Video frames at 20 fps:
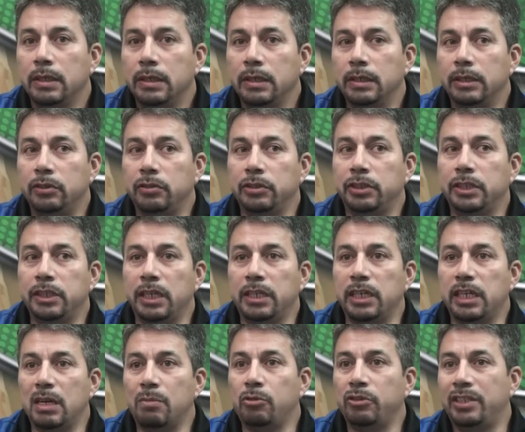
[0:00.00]
Entonces ya
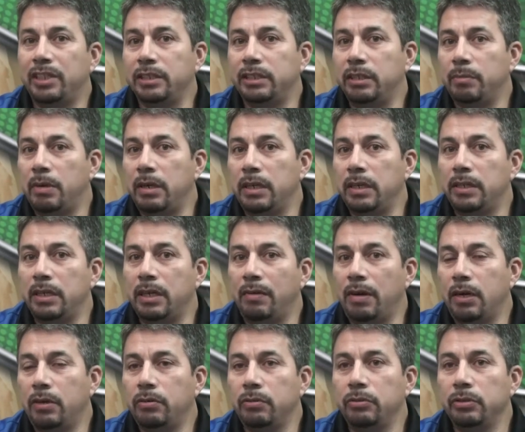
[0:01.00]
teníamos tres semanas de
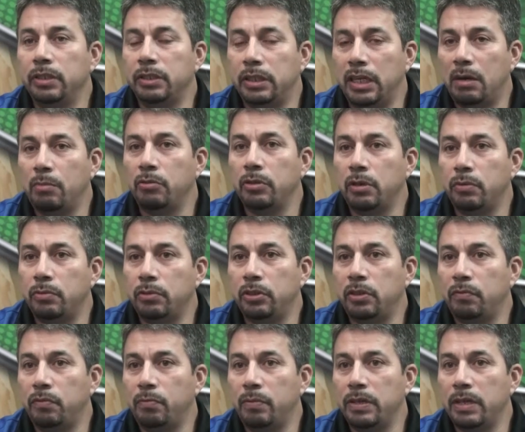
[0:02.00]
trabajo donde estábamos de alguna
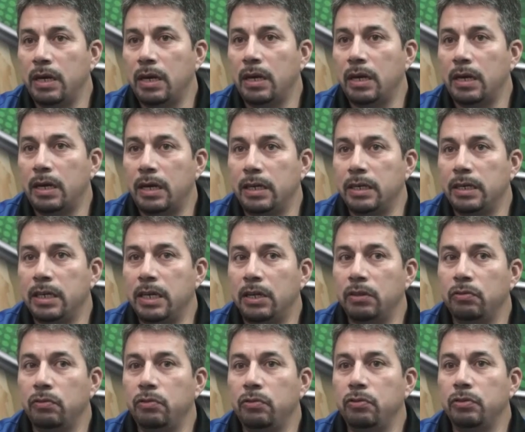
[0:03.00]
otra forma ya
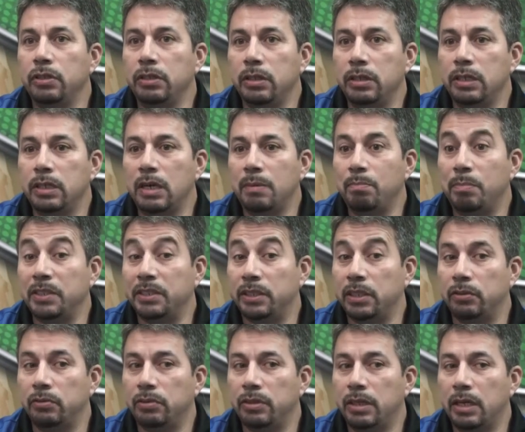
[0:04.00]
alineándonos y
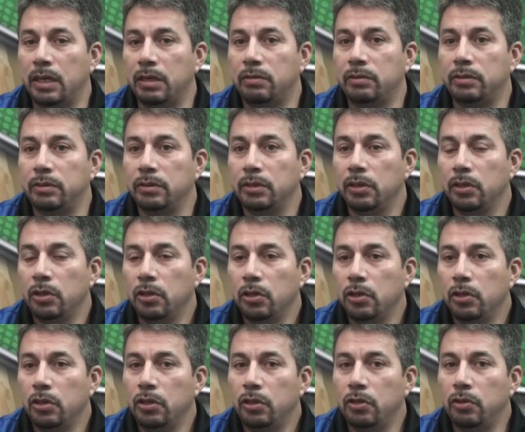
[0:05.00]
empezando ya con,
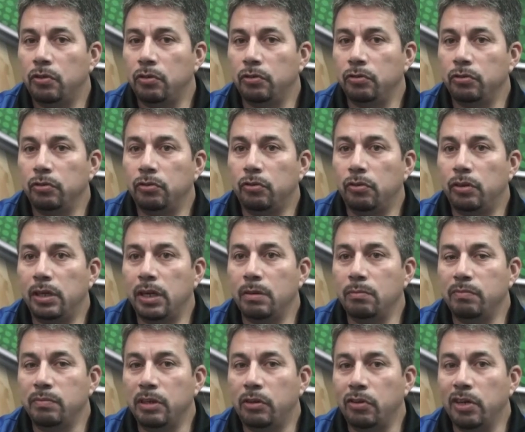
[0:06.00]
con, con,
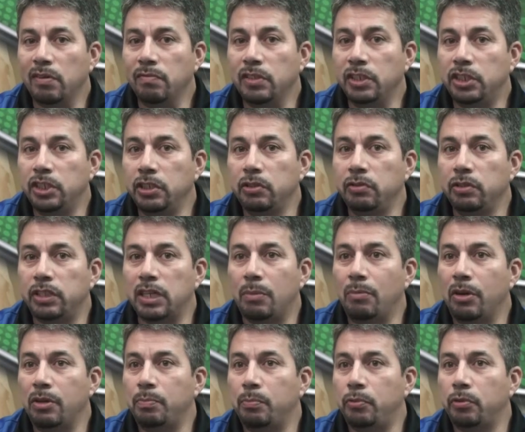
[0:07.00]
el bichito y
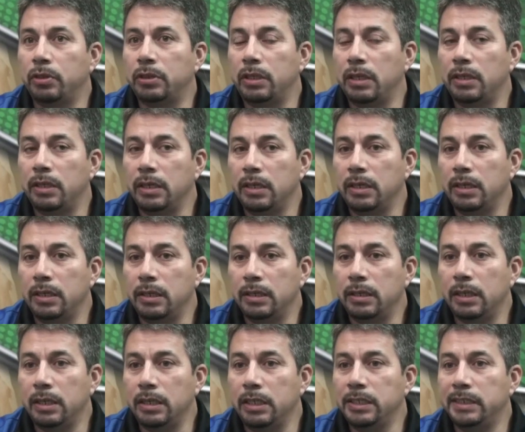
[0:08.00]
estábamos a puertas de,
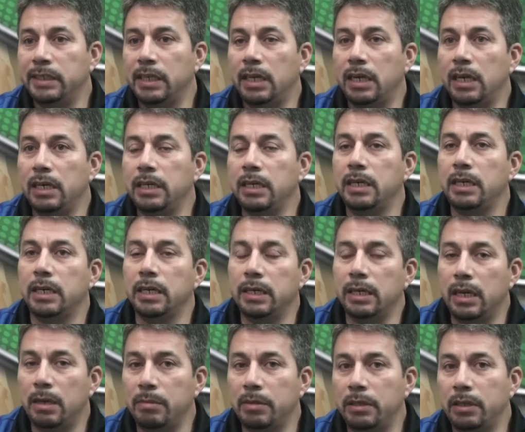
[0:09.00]
iniciar la liga y
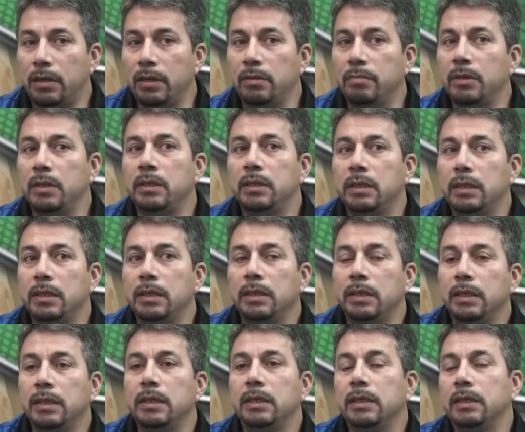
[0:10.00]

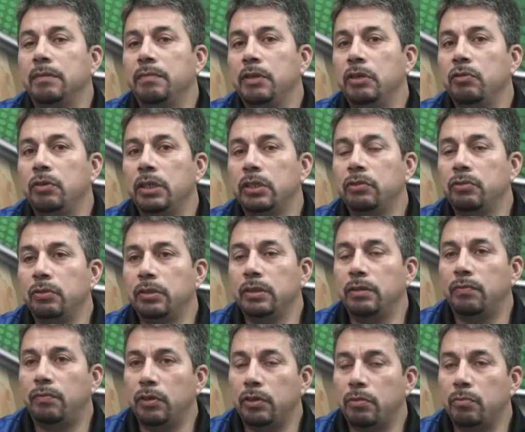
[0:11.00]
lamentablemente eh, vino esto y
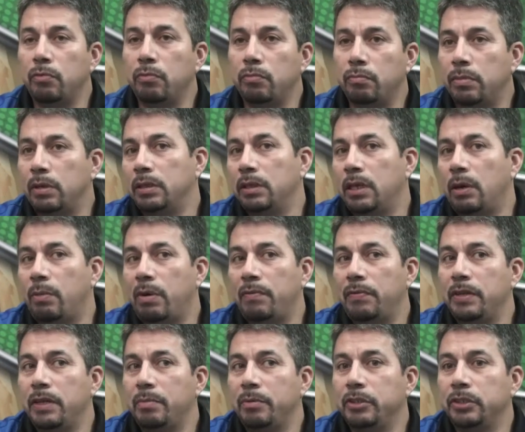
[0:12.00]
fue como un balde de agua
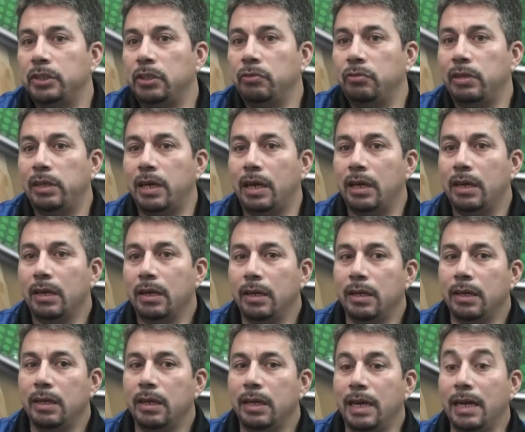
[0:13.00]
fría pensando en la,
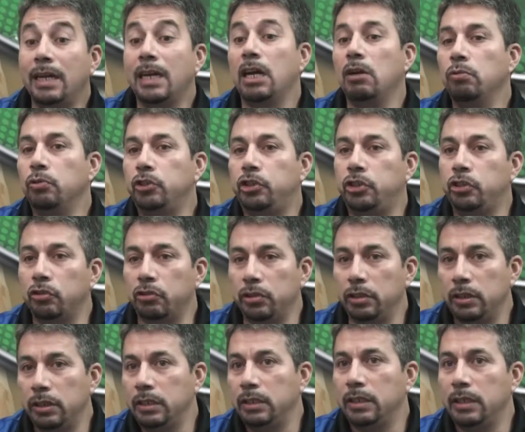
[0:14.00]
en la
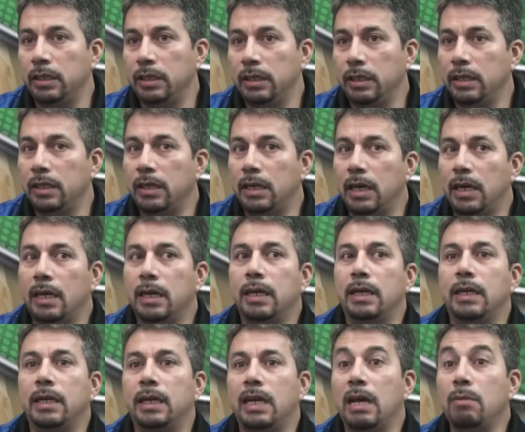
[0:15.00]
ilusión y,
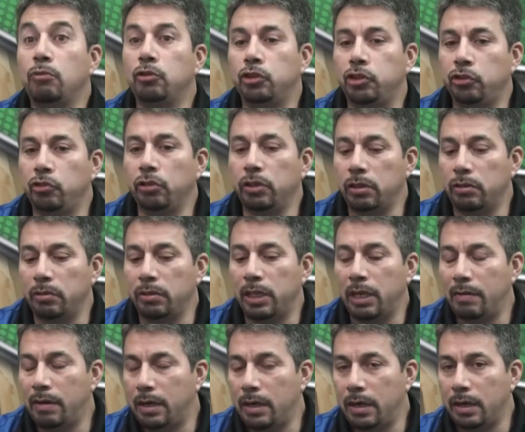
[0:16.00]
la, emoción que nos
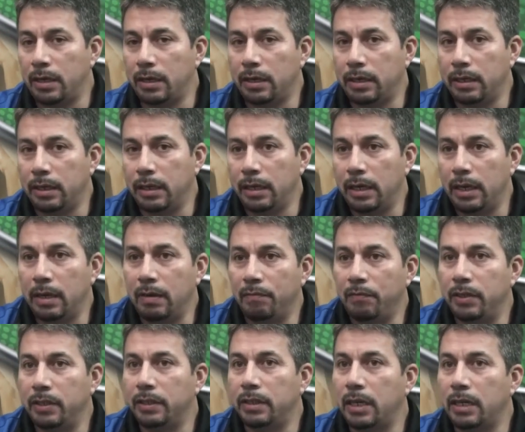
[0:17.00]
daba eh,
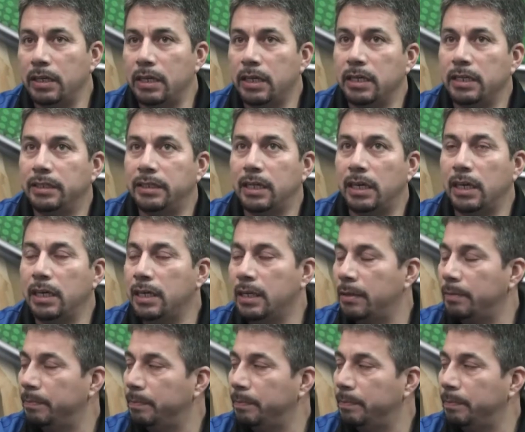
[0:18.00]
enfrentar y iniciar la liga.